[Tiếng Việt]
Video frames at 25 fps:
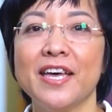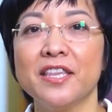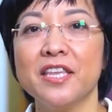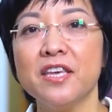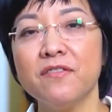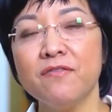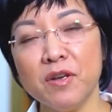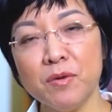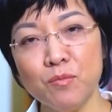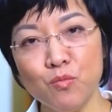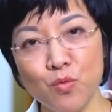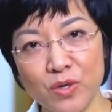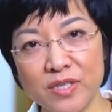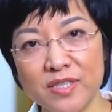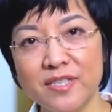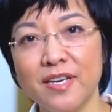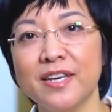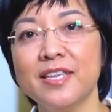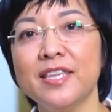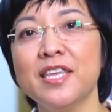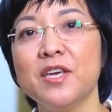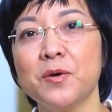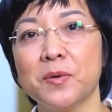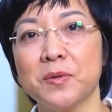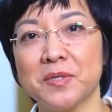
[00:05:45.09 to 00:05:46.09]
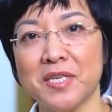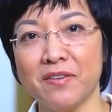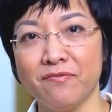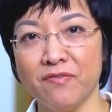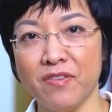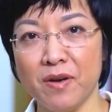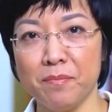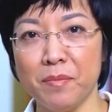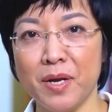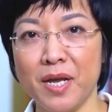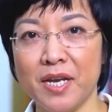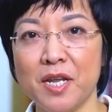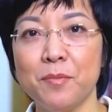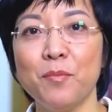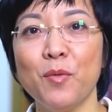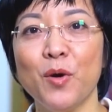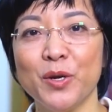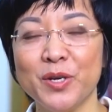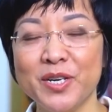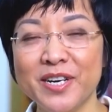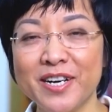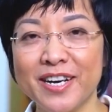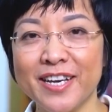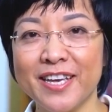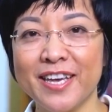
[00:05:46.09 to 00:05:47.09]
thì Vân muốn giới thiệu sản phẩm này đến mọi
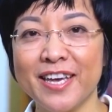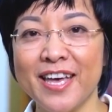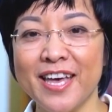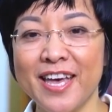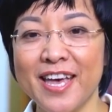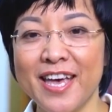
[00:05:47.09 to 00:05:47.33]
người.